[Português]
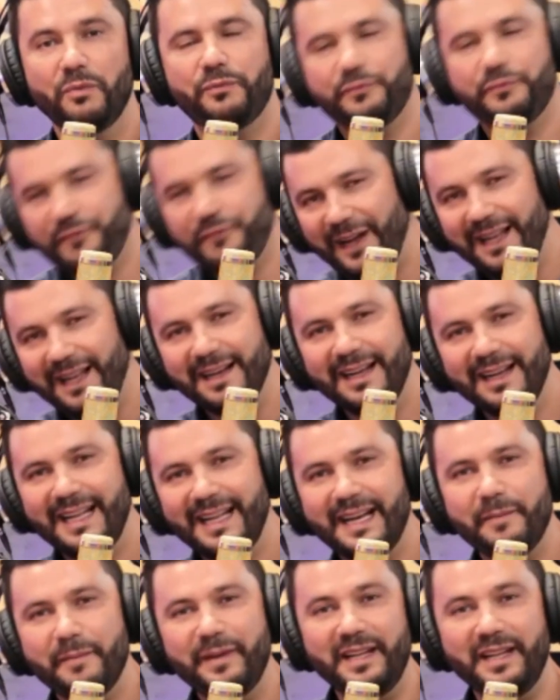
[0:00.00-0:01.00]
Fala
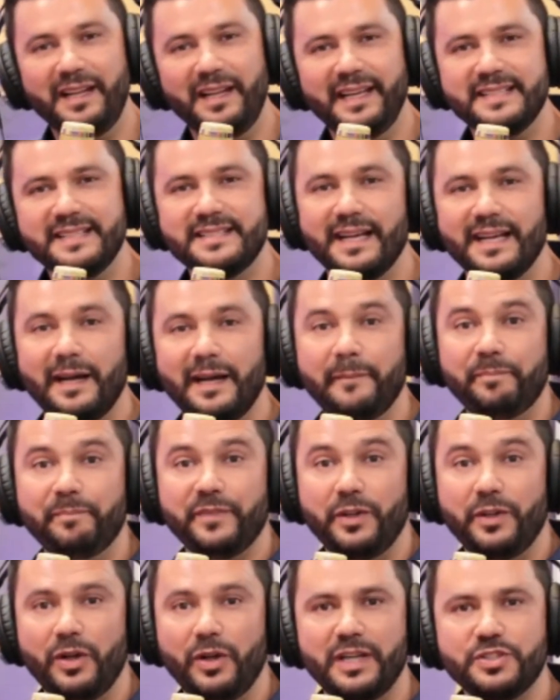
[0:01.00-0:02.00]
galera, beleza?
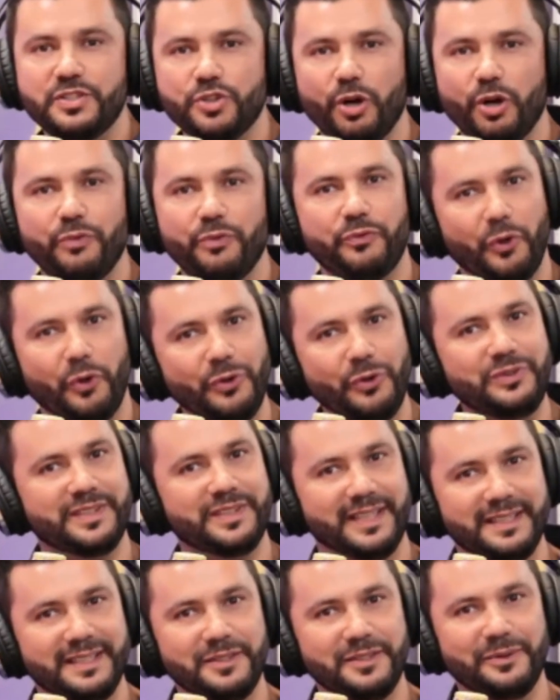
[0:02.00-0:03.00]
E olha só,
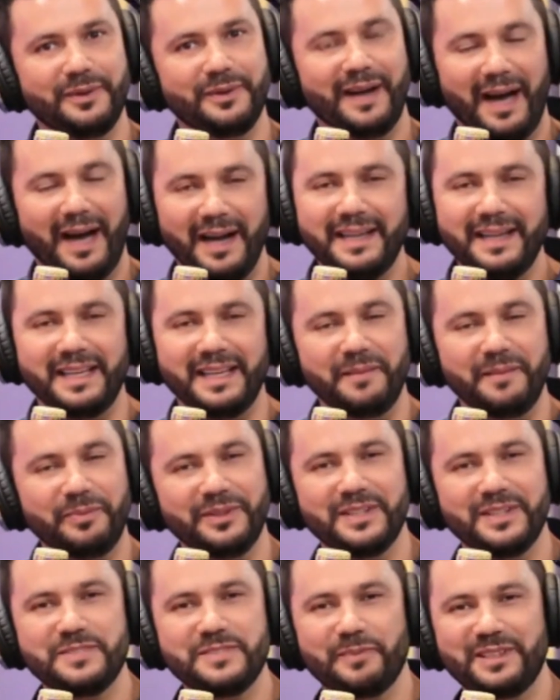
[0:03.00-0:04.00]
voltando aqui para o
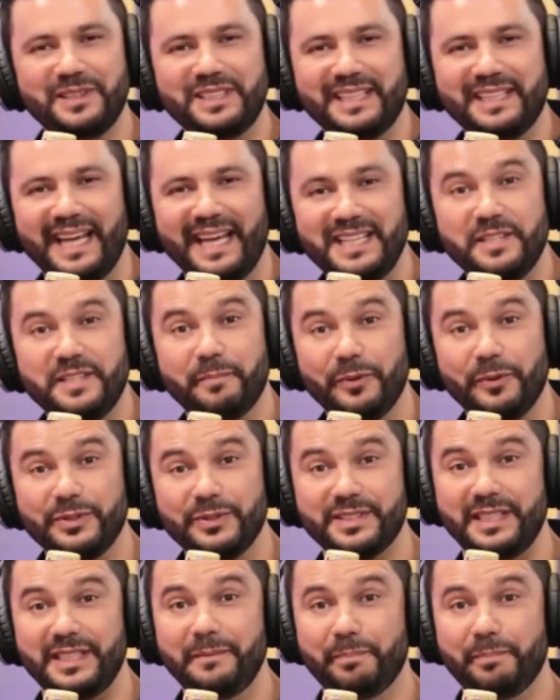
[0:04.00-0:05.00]
nosso podcast, para o
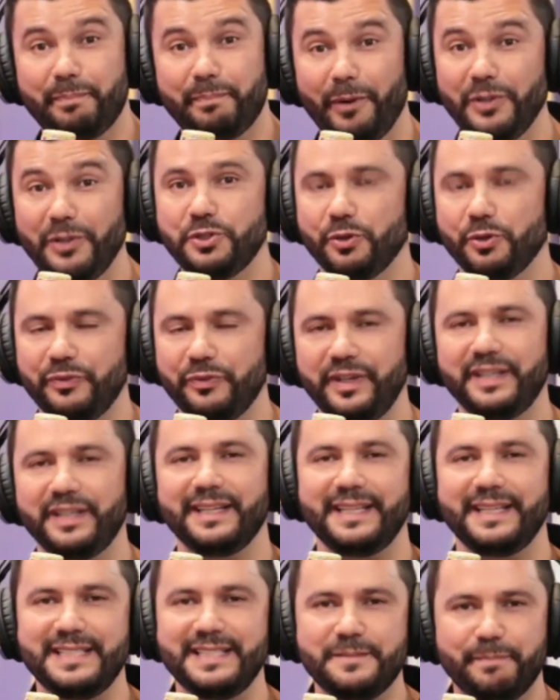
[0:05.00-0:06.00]
Sim Pode Ouvir,
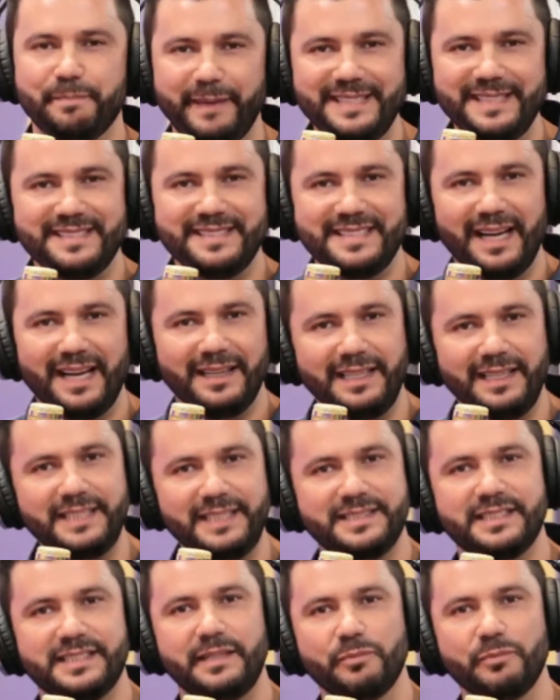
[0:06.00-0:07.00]

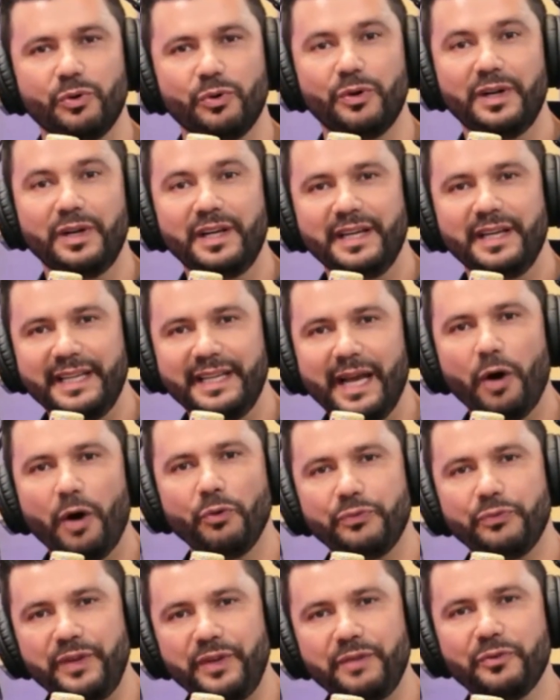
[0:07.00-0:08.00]
especialíssimo e ao
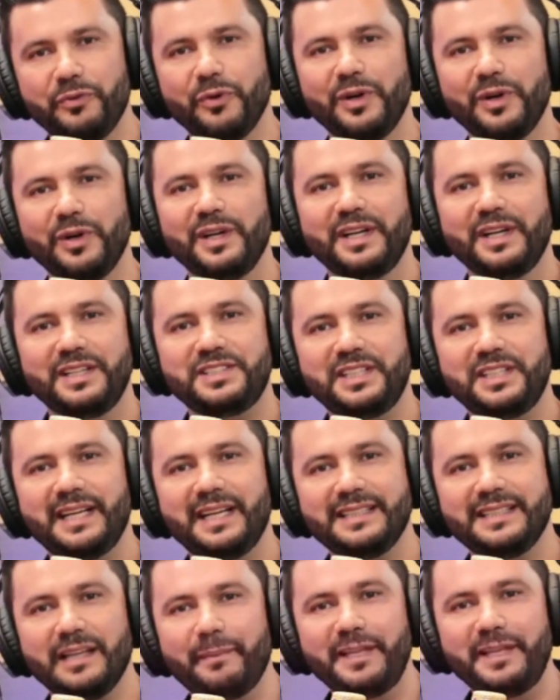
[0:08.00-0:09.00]
vivo,
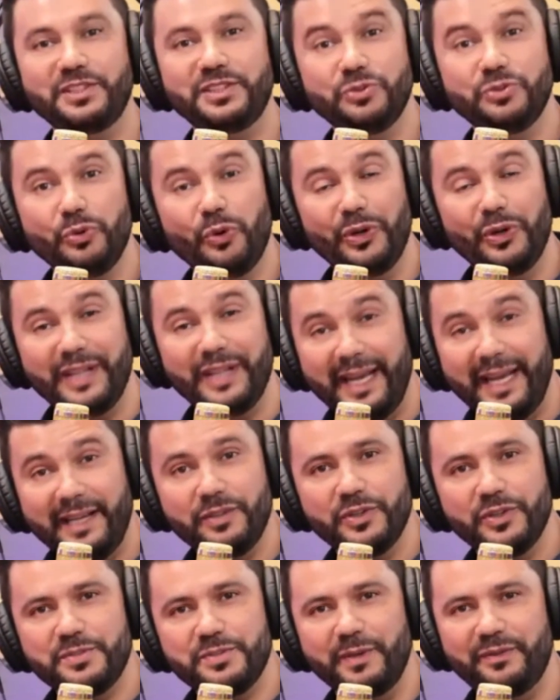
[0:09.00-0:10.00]
diretamente do Conec
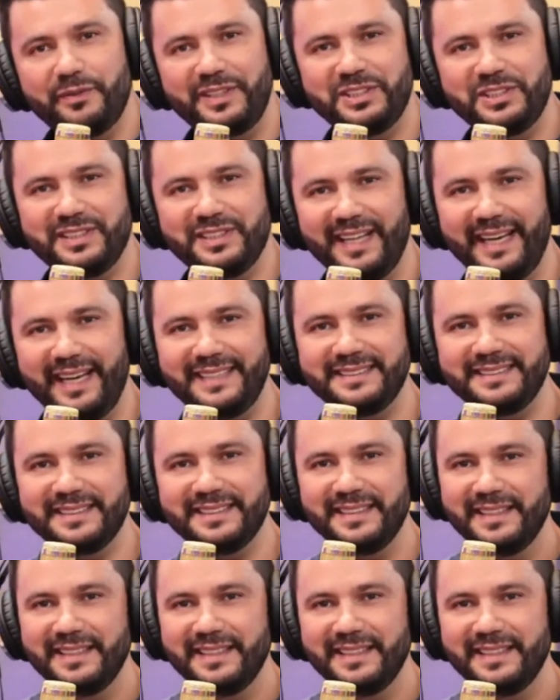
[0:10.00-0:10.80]
2023.